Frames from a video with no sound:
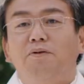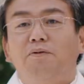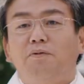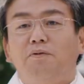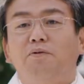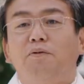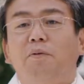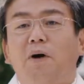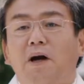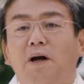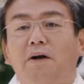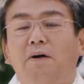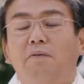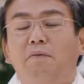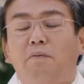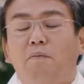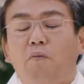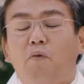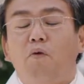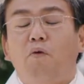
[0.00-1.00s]
ていう言葉
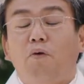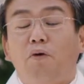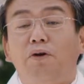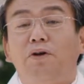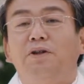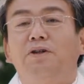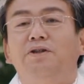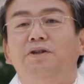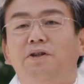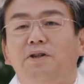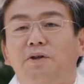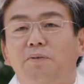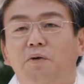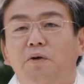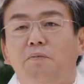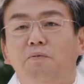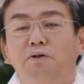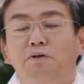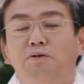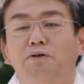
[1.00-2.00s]
も多いんですけど
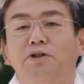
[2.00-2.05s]
ももう